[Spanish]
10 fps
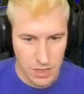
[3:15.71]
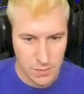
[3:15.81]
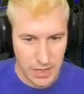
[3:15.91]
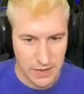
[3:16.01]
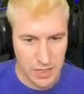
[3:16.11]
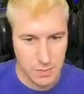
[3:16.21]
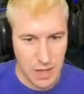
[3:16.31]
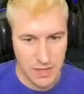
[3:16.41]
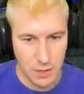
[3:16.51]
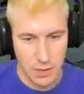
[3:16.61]
Dispara
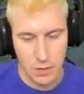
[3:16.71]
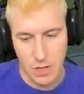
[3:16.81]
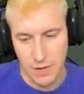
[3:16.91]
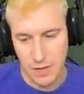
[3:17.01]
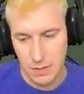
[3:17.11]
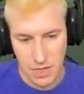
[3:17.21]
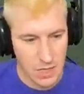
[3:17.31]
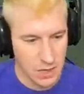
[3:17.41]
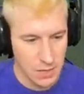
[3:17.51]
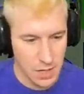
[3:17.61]
despacio, yo, madre
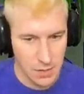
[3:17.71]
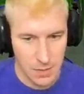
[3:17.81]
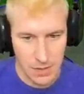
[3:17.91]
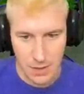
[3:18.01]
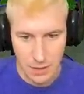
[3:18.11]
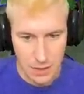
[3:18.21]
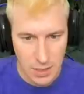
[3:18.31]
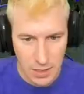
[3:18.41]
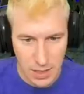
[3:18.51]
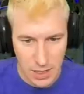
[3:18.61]
mía de mi vida
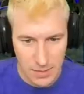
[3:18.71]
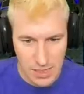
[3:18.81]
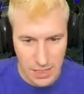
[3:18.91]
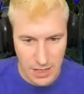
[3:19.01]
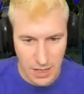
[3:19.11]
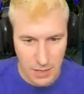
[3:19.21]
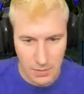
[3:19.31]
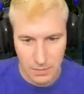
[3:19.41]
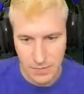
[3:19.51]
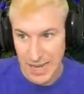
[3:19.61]
que llevas el
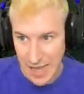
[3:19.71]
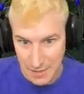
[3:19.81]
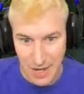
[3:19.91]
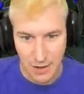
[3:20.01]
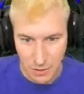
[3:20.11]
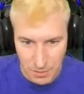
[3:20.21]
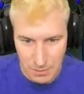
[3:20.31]
Einhack del Averno.